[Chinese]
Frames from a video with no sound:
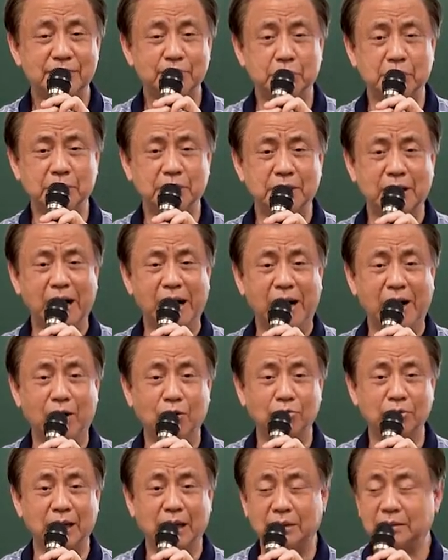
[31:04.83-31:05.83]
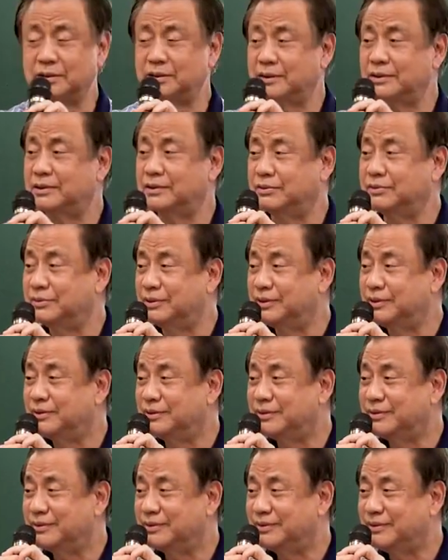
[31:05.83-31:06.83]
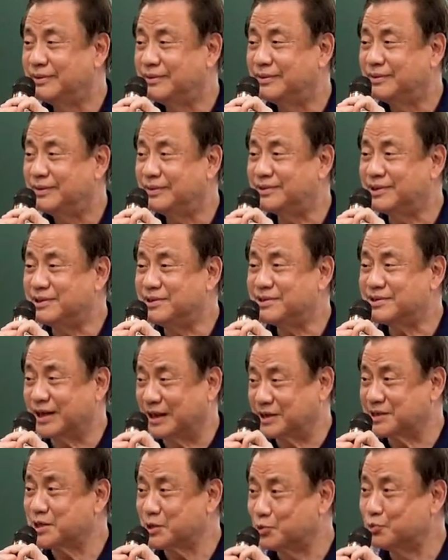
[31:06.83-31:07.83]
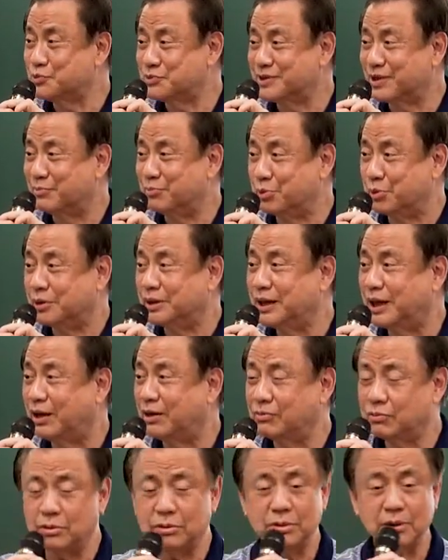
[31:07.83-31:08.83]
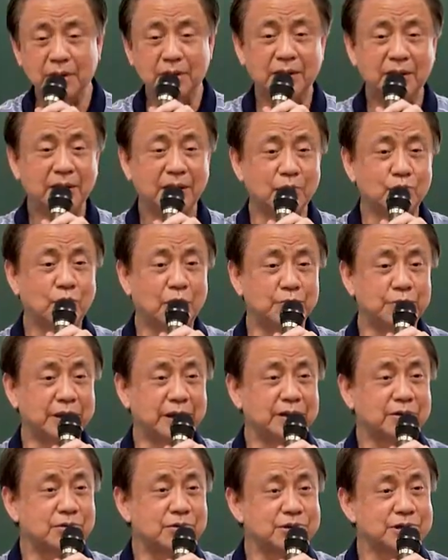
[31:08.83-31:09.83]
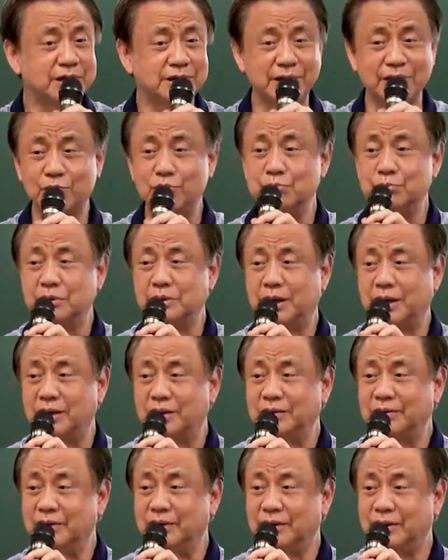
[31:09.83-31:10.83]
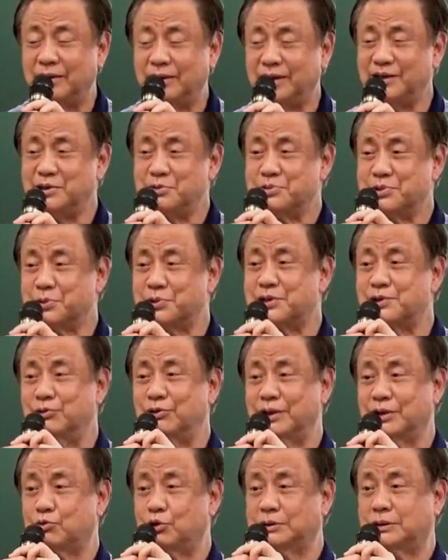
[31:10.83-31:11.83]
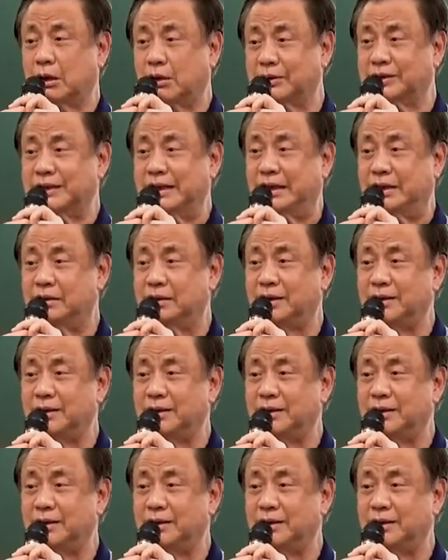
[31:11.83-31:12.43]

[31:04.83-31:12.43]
无效啦！一打招呼讲无效，我我也不跟你讲现你讲无效。啊，你是不是叫我来看头壳听？